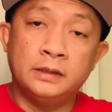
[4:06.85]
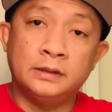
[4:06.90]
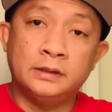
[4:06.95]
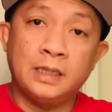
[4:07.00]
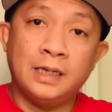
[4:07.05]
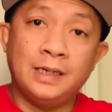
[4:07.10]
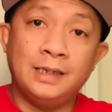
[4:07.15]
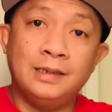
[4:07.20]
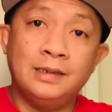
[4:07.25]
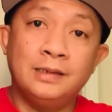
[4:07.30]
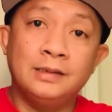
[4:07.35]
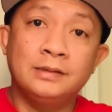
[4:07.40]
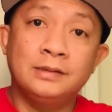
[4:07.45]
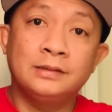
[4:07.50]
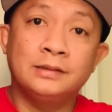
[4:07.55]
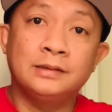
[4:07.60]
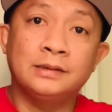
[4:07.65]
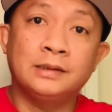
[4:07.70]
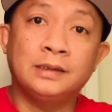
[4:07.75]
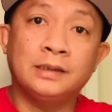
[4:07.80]
Dahil
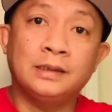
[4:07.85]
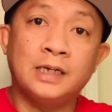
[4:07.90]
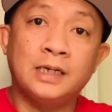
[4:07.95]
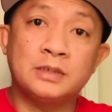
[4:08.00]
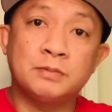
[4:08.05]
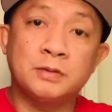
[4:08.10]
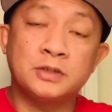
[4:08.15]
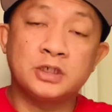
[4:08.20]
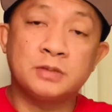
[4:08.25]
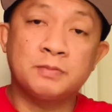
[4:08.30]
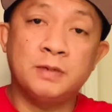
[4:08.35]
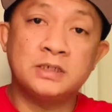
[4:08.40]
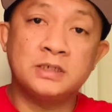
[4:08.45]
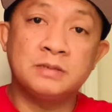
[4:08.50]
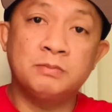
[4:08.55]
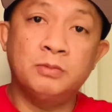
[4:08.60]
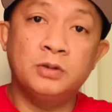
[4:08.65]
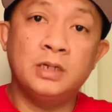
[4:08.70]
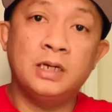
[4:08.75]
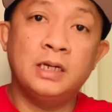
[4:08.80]
as much as
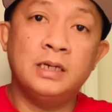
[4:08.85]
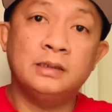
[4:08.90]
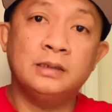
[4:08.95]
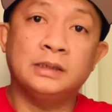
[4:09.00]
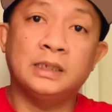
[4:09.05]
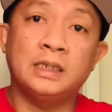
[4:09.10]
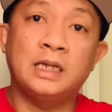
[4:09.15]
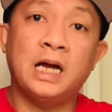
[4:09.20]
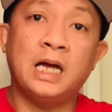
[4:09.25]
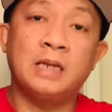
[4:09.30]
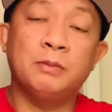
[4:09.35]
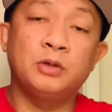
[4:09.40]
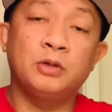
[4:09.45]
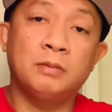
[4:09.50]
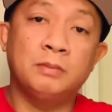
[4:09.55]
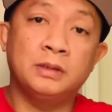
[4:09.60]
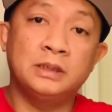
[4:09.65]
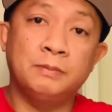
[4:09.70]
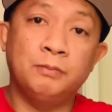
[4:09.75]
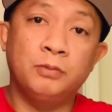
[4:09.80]
possible ha, kailangan mo na
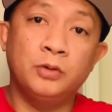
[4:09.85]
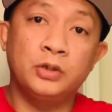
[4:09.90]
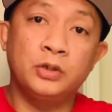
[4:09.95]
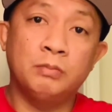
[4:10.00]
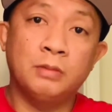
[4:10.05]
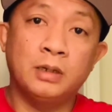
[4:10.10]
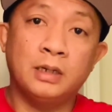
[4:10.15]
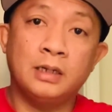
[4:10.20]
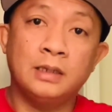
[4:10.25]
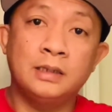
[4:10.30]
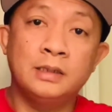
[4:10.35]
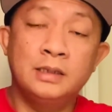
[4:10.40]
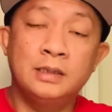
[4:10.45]
ma-deploy yung mga